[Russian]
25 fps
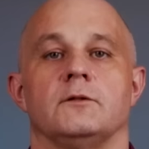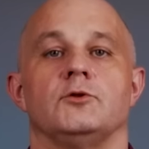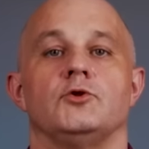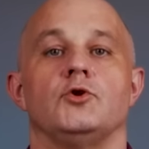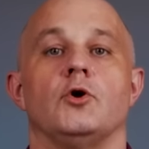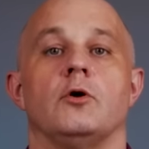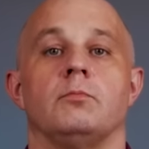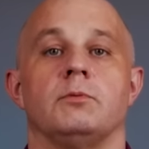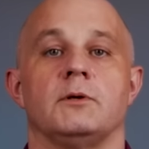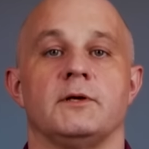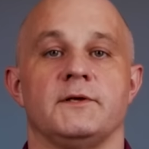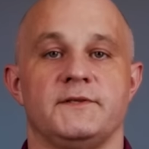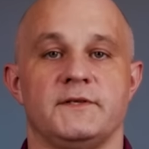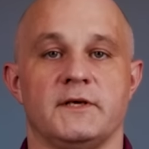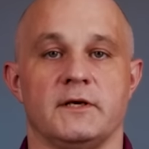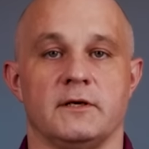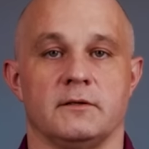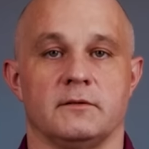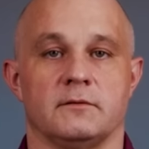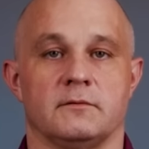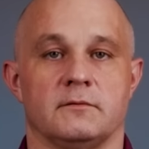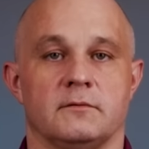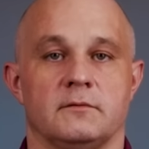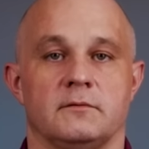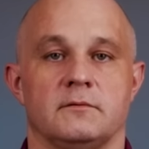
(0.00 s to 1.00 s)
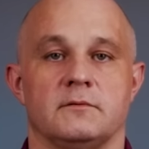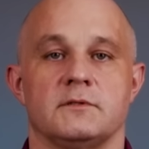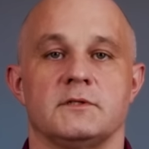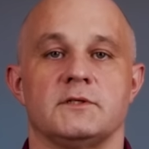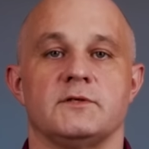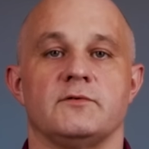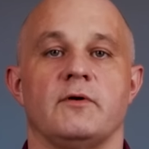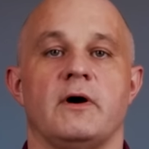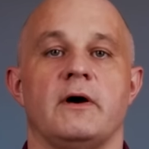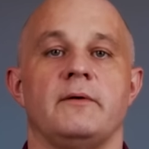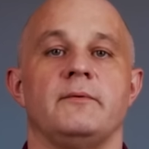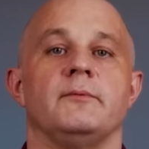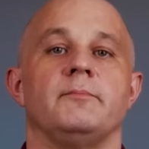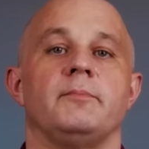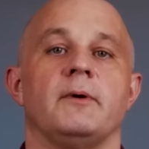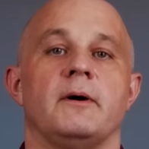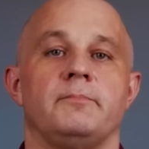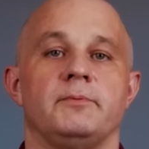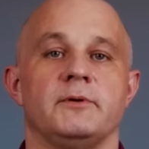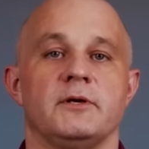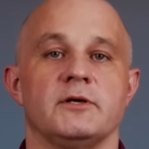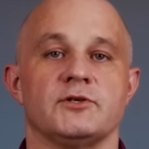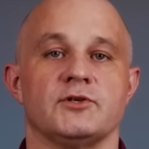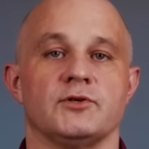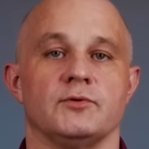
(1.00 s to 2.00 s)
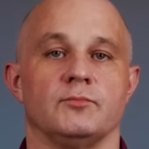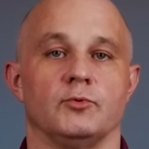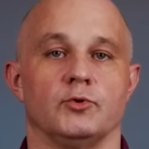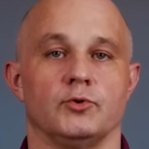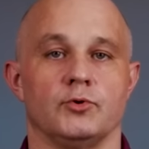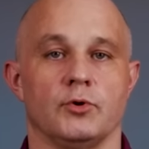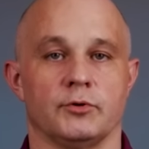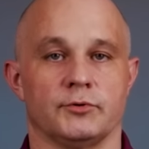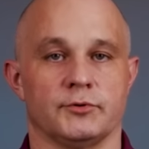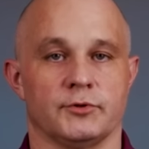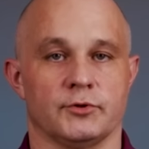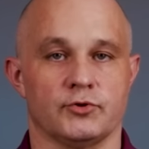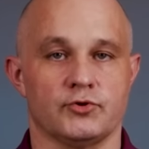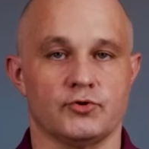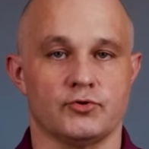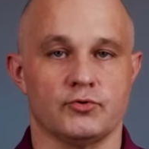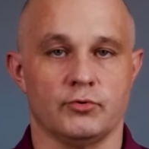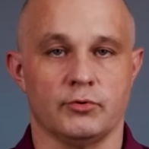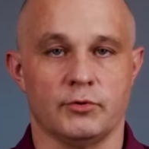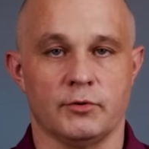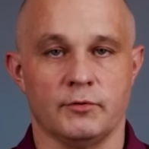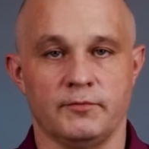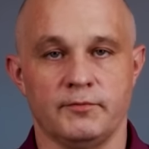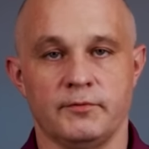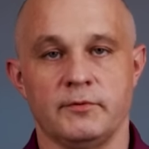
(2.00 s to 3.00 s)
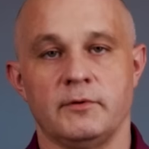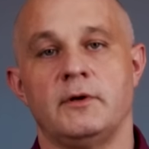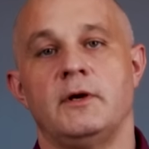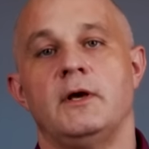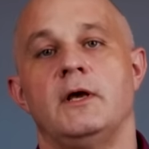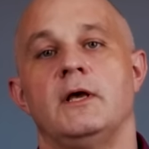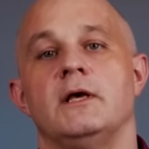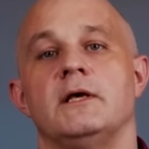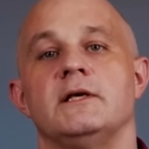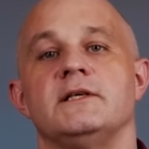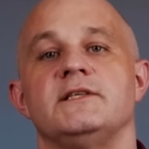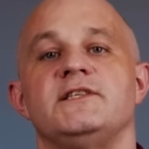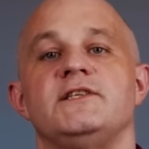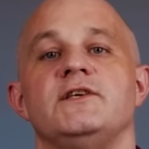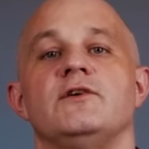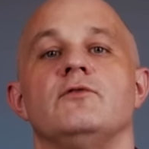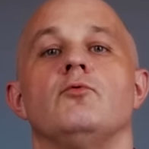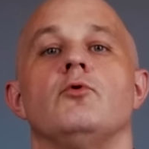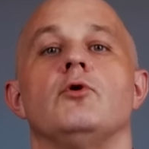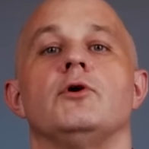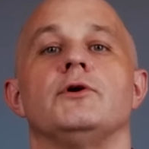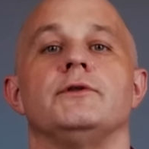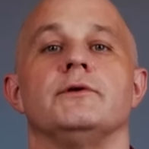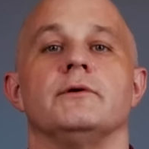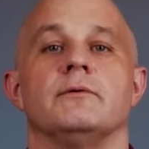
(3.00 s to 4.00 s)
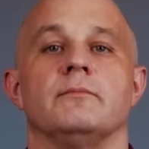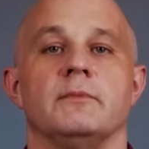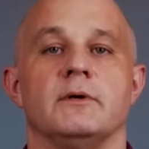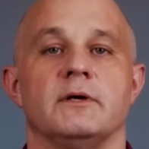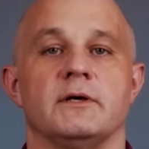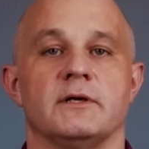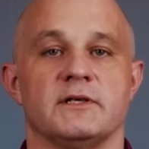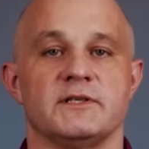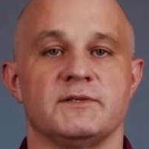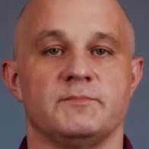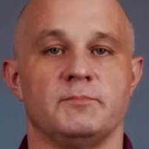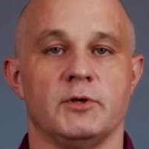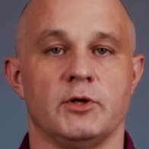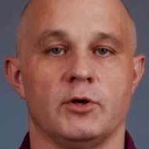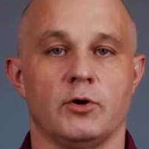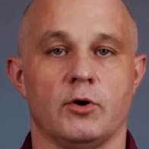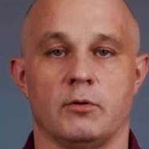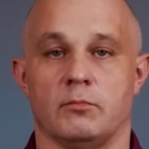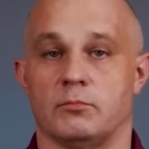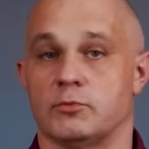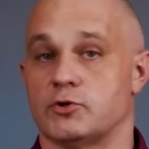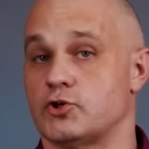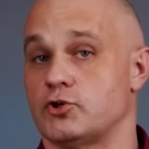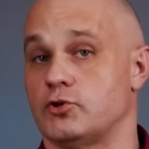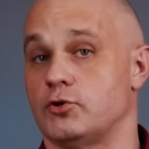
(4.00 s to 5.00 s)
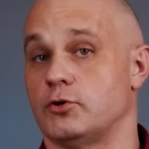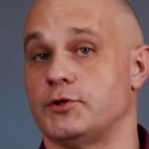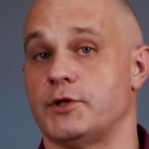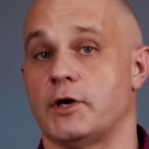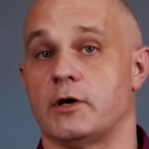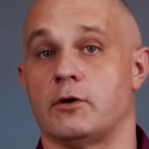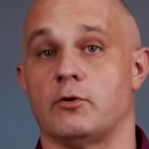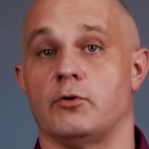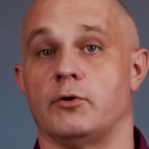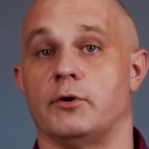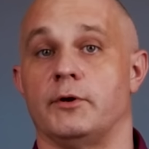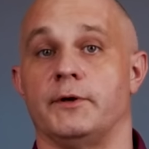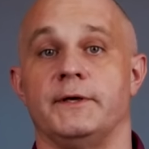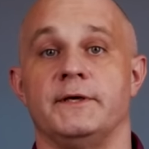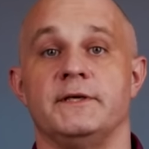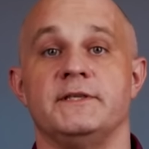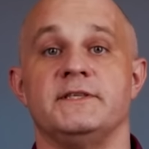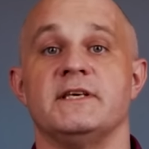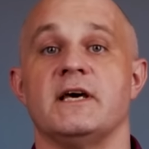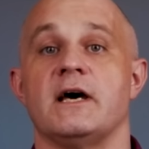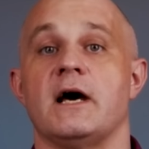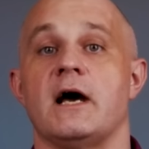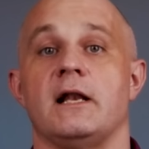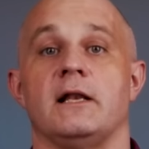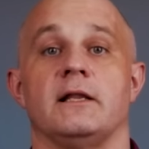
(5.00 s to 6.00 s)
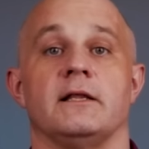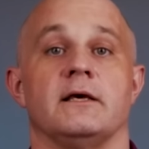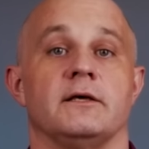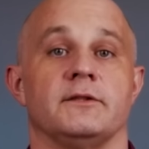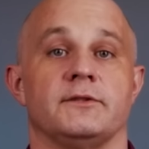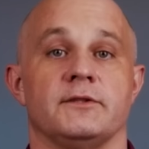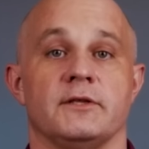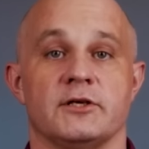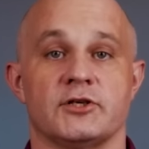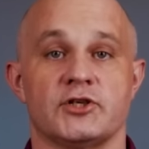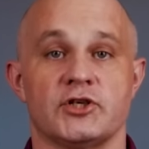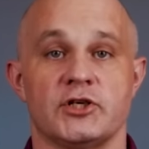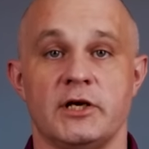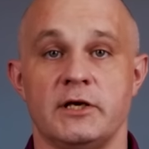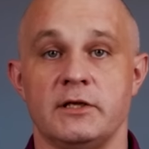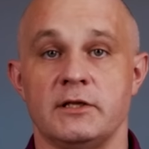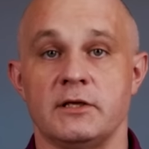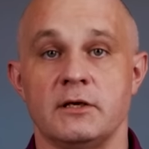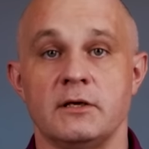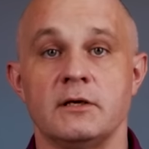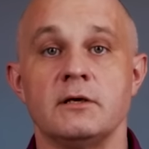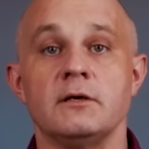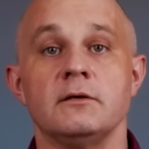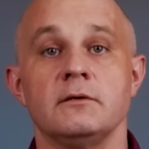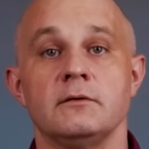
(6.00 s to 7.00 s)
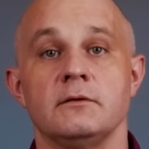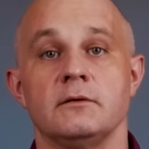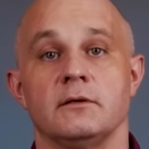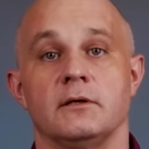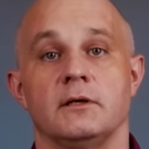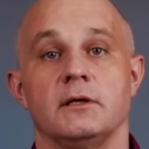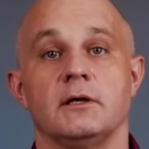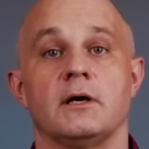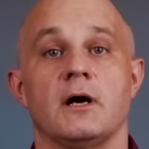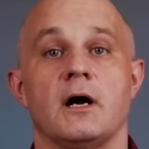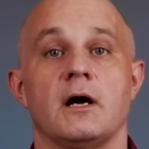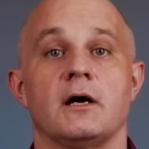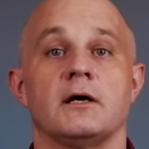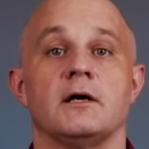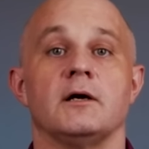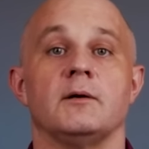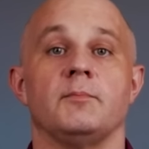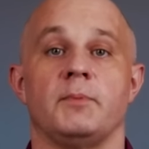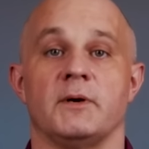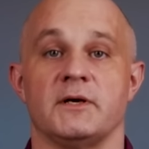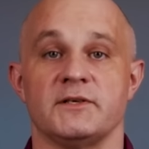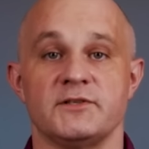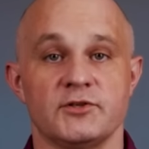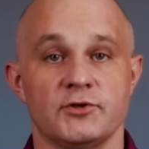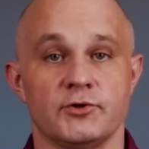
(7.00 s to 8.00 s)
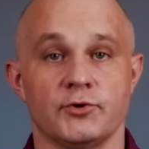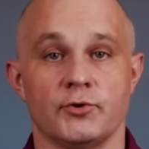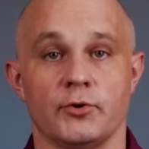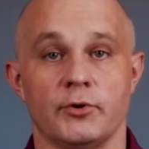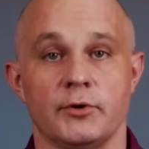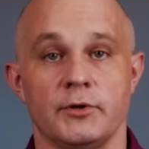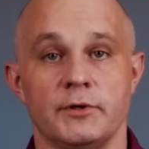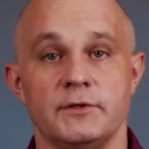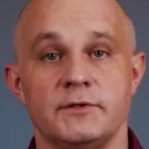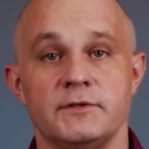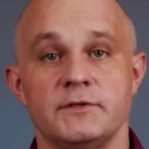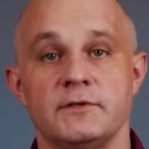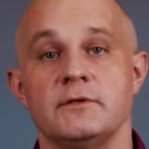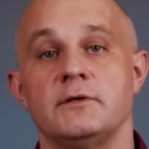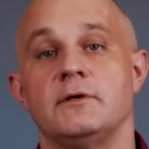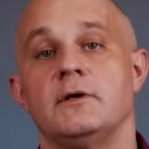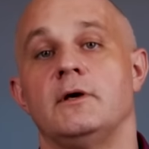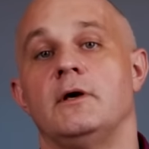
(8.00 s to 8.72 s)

Добрый день! С вами по-прежнему доктор Шуров. Сегодня мы разберем, что такое идеальные отношения и как их построить,